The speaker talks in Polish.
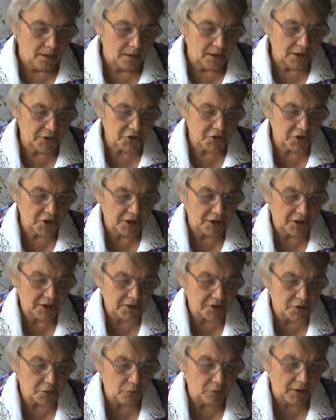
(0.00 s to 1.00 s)
Lecz
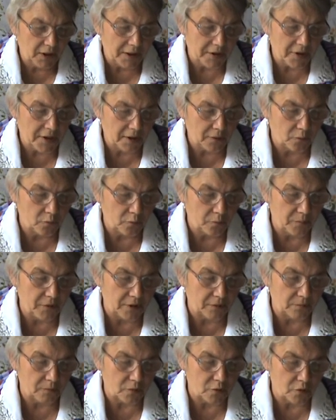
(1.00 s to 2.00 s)
teraz słuchaj,
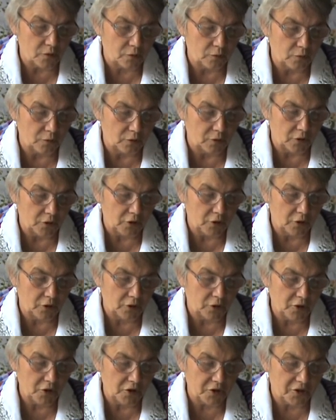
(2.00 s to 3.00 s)
Jakubie, mój sługo, i
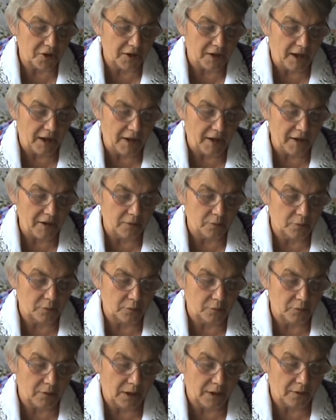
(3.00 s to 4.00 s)
ty, Izraelu,
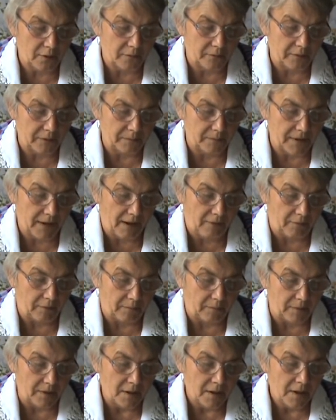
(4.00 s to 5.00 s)
którego
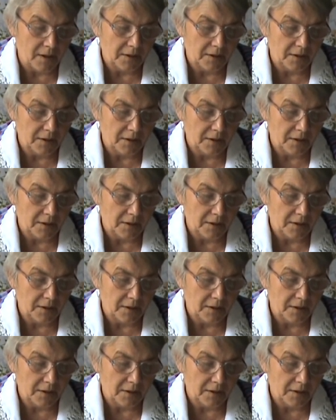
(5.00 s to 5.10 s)
wybrałem.